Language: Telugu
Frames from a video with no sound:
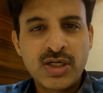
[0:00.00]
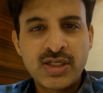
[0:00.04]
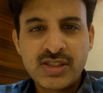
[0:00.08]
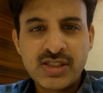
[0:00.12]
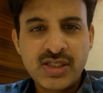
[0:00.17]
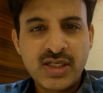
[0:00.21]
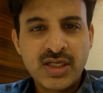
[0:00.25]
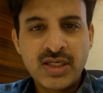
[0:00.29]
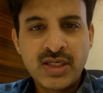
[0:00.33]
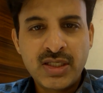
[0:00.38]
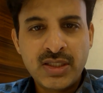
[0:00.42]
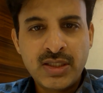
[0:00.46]
ఒకటి
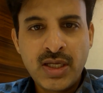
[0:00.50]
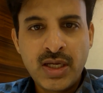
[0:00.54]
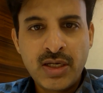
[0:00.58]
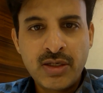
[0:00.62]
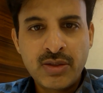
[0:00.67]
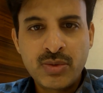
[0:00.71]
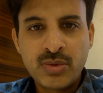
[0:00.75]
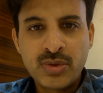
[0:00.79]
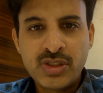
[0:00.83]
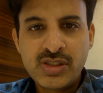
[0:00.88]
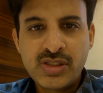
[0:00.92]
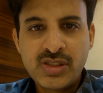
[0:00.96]
జరిగే దాని
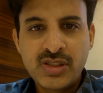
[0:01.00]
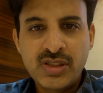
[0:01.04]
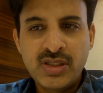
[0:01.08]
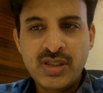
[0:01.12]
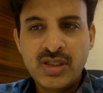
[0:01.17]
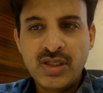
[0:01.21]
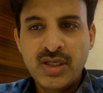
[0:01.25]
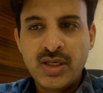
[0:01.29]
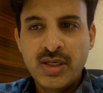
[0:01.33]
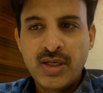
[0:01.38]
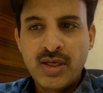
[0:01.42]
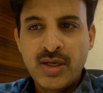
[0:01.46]
గురించి
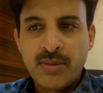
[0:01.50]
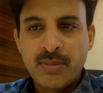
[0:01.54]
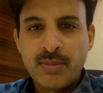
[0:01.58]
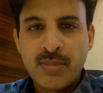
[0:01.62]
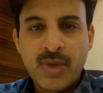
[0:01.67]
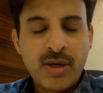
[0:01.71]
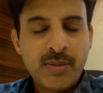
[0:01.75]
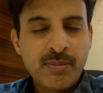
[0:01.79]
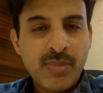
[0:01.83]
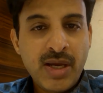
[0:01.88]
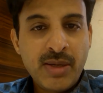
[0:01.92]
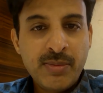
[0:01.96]

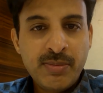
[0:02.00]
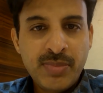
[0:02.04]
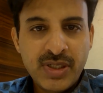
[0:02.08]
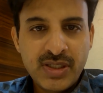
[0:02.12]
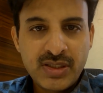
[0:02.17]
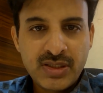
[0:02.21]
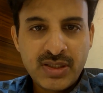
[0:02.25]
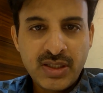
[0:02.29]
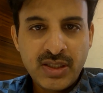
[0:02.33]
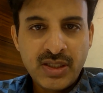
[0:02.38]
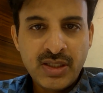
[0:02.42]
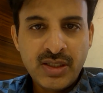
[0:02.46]
మనం
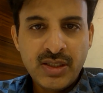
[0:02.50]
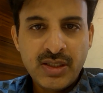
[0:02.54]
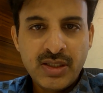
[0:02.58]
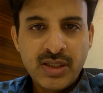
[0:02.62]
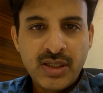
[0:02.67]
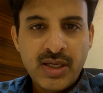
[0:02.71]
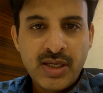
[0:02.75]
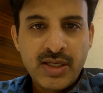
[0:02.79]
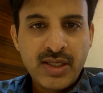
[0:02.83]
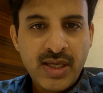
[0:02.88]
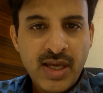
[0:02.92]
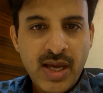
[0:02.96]
భయపడితే
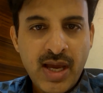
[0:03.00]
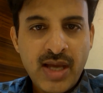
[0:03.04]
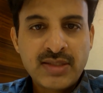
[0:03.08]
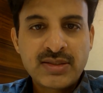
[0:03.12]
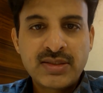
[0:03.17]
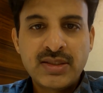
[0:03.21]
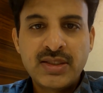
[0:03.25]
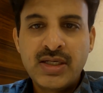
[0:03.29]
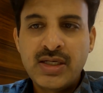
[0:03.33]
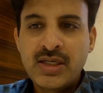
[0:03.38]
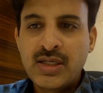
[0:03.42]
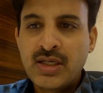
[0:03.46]
ఈ
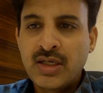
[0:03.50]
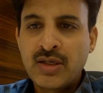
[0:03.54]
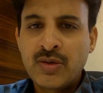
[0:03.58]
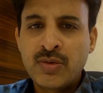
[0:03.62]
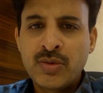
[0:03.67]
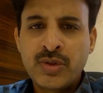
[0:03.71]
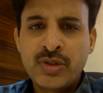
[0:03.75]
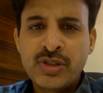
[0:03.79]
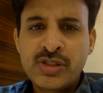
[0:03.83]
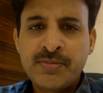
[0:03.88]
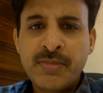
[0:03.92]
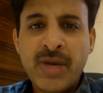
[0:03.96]
యాక్సిడెంట్ల
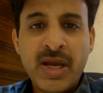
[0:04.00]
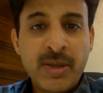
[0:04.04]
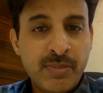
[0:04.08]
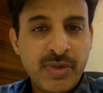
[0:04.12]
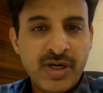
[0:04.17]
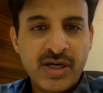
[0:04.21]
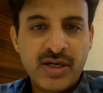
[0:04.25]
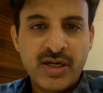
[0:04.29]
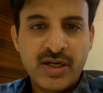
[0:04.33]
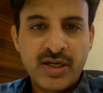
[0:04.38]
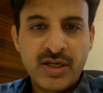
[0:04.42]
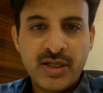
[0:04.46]
గురించి
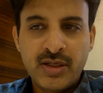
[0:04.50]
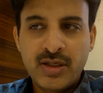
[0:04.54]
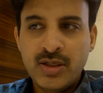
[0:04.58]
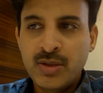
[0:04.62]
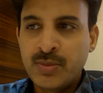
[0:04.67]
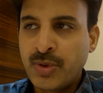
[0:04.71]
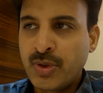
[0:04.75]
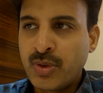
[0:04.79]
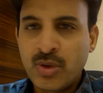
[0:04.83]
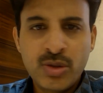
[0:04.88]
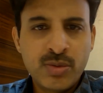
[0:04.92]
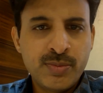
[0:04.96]
భయపడినట్టే
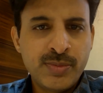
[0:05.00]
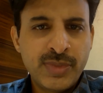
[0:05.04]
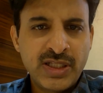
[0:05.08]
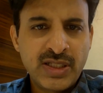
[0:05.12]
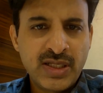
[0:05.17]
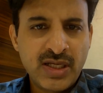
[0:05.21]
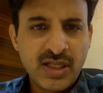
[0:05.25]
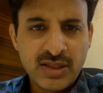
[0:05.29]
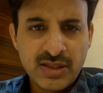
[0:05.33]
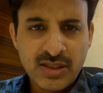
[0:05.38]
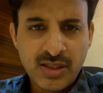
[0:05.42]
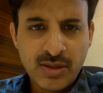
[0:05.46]
ఇప్పుడు రోడ్డు
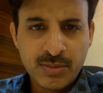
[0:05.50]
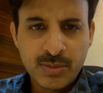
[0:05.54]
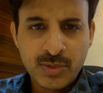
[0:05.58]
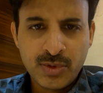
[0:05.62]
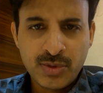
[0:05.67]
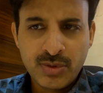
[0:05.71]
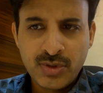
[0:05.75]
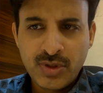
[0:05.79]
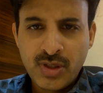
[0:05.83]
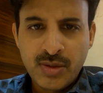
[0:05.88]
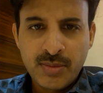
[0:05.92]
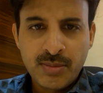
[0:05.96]
మీదకి వెళ్తాము
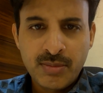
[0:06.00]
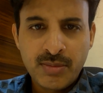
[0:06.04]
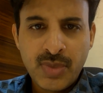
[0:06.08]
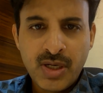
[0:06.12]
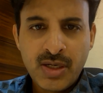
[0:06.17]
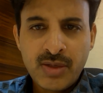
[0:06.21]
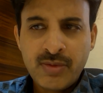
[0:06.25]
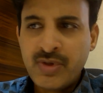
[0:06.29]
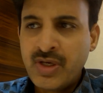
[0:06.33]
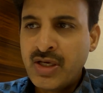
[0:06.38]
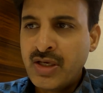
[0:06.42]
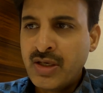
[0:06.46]

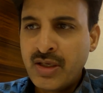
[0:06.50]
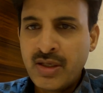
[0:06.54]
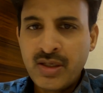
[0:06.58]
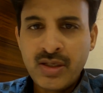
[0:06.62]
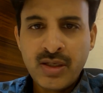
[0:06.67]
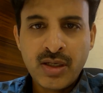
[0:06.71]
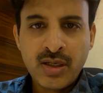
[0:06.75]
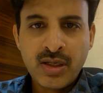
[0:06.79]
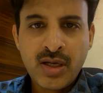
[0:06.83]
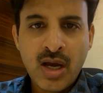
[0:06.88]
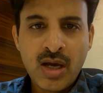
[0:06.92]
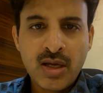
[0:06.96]
మనమే
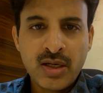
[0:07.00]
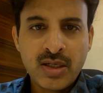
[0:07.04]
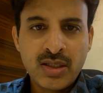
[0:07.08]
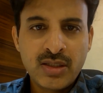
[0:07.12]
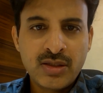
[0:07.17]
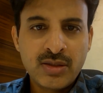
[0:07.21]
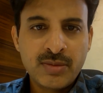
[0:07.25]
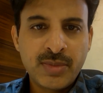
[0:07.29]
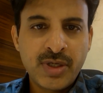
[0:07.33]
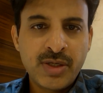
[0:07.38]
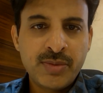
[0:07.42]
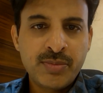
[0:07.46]
కార్
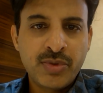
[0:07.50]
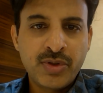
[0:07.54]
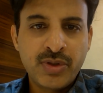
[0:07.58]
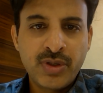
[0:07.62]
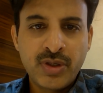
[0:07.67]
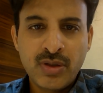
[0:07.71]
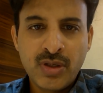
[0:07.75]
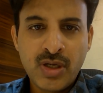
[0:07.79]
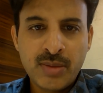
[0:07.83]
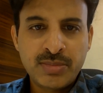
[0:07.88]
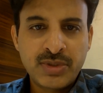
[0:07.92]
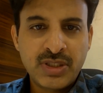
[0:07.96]
కింద
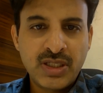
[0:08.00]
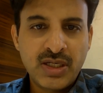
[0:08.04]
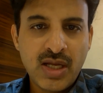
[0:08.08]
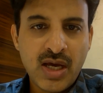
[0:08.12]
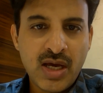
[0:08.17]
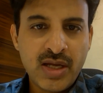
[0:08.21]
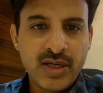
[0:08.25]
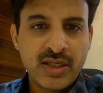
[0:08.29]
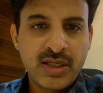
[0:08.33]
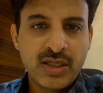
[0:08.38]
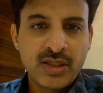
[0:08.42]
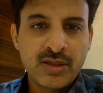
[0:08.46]
పడిపోయో లేకపోతే
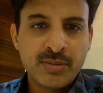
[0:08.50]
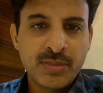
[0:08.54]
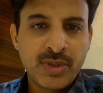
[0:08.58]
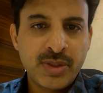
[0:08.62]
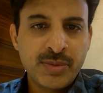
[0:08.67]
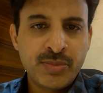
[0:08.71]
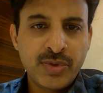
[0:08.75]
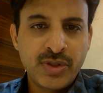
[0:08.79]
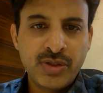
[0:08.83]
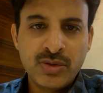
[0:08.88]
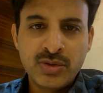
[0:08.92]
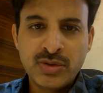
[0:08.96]
లారీ కింద
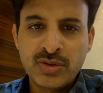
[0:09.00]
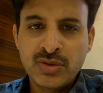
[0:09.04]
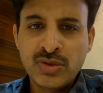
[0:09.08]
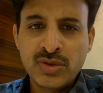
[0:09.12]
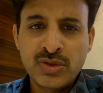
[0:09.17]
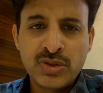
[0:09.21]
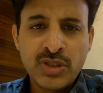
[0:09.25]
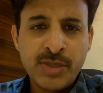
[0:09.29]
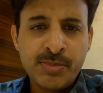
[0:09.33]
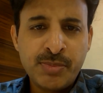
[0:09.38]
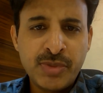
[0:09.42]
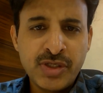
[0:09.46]
పడిపోయి నుజ్జు
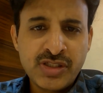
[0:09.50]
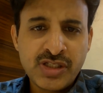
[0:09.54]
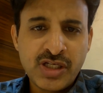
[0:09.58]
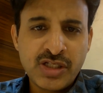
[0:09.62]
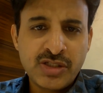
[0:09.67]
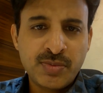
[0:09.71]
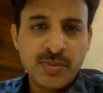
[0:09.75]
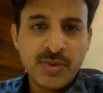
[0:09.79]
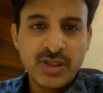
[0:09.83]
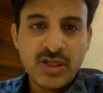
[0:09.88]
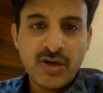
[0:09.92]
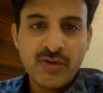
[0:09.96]
నుజ్జు అయిపోయి
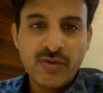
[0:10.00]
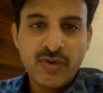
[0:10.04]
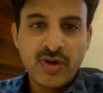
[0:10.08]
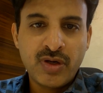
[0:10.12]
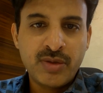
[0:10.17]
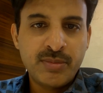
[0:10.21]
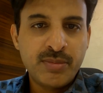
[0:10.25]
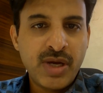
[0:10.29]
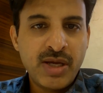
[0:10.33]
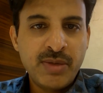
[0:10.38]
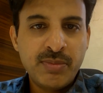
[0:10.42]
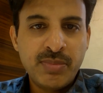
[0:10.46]
చచ్చిపోతామో
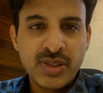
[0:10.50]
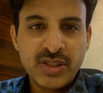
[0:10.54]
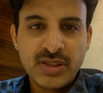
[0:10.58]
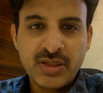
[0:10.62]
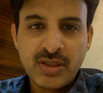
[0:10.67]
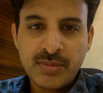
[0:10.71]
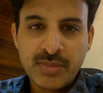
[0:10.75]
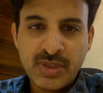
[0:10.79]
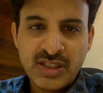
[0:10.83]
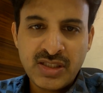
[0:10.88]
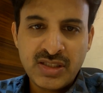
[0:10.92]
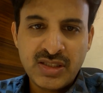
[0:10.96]
అని భయపడతా
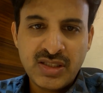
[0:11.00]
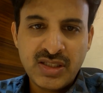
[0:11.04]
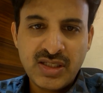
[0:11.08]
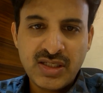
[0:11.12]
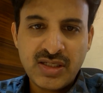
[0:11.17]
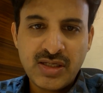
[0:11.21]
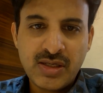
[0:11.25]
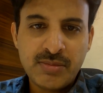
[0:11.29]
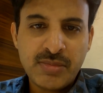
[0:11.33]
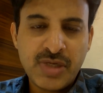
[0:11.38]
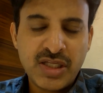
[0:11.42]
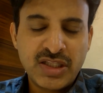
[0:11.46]
బతికితే
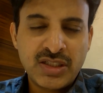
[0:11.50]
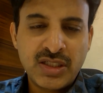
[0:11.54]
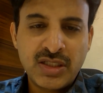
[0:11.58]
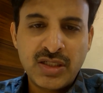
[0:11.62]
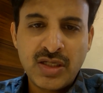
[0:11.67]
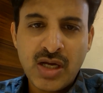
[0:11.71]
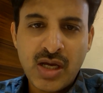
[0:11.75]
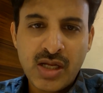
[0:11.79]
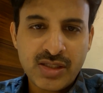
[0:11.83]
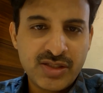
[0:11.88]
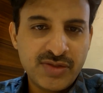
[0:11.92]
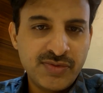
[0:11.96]
ఇంకా బతుక
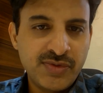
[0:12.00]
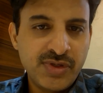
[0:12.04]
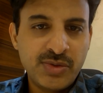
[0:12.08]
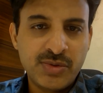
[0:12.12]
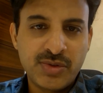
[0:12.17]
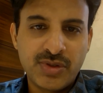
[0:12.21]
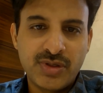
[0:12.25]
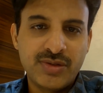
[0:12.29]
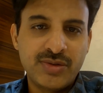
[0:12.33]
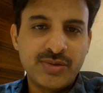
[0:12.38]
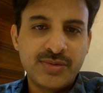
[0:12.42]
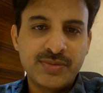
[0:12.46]
అర్థమే
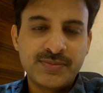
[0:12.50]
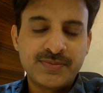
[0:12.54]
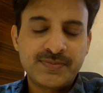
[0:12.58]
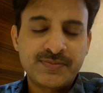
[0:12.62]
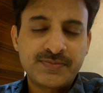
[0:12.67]
ఉండదు